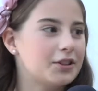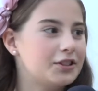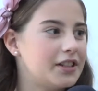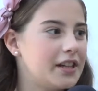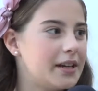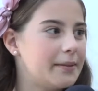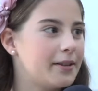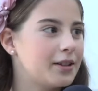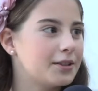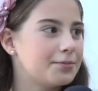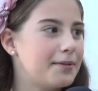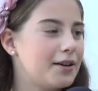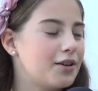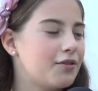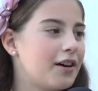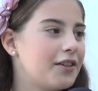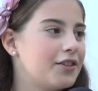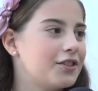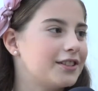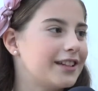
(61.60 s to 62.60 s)
nervios, pero
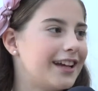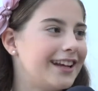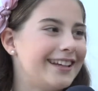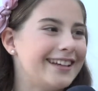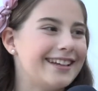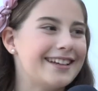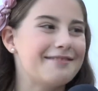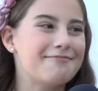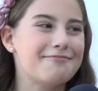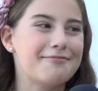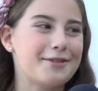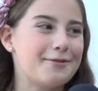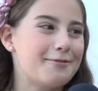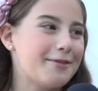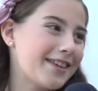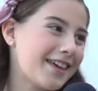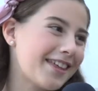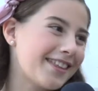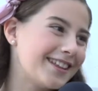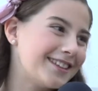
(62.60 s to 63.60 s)
cuando salí me
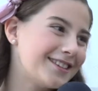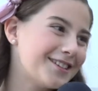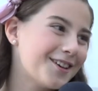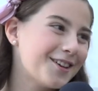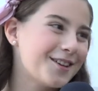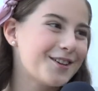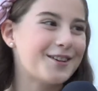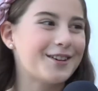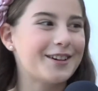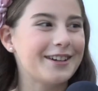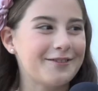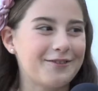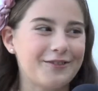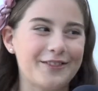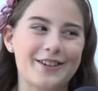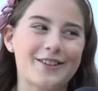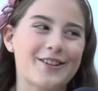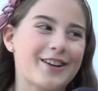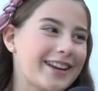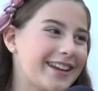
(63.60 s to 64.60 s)
olvidé de todo y
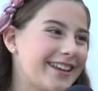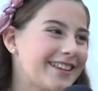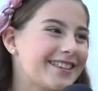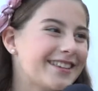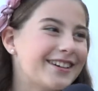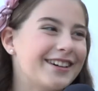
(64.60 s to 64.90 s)
fui corriendo.